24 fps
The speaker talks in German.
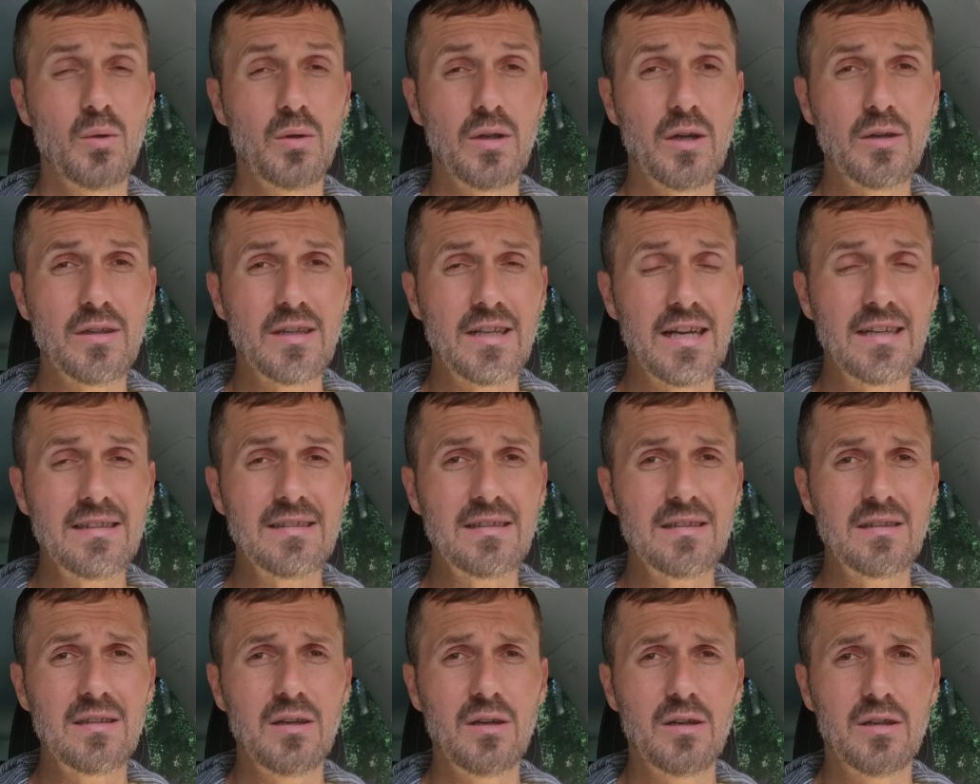Doch
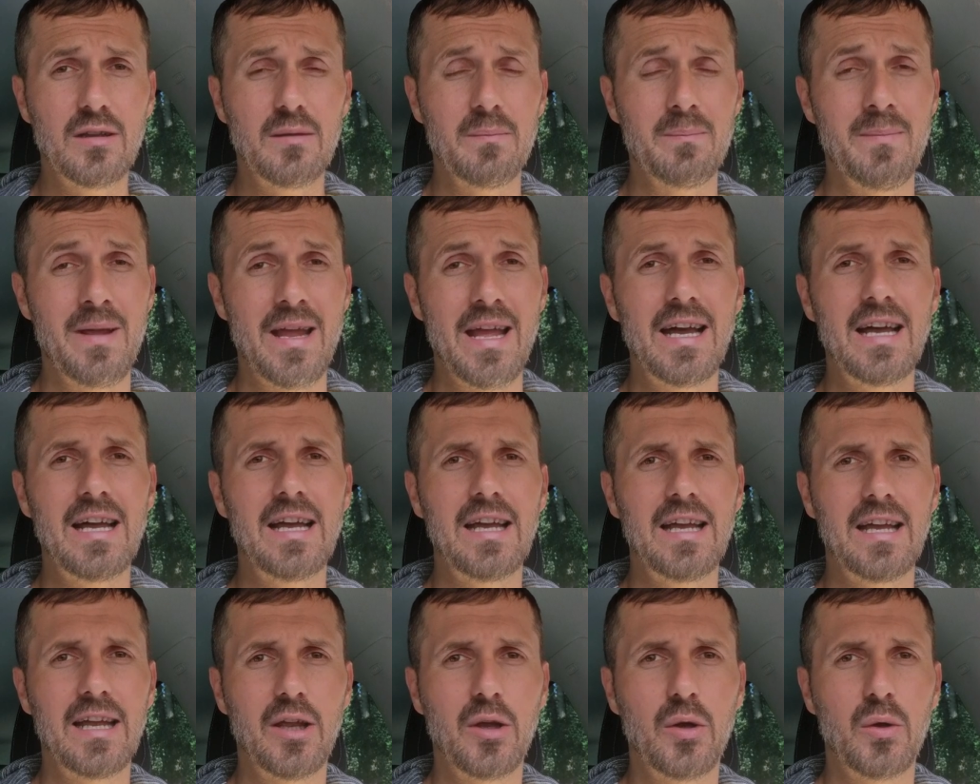das hat
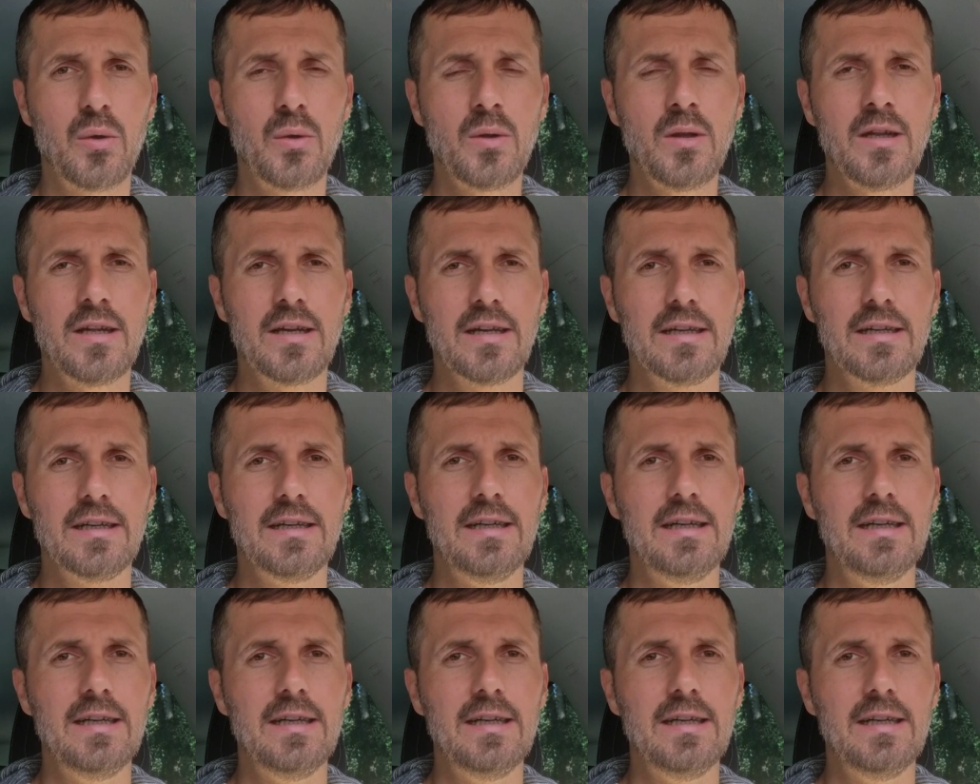mehrere Gründe,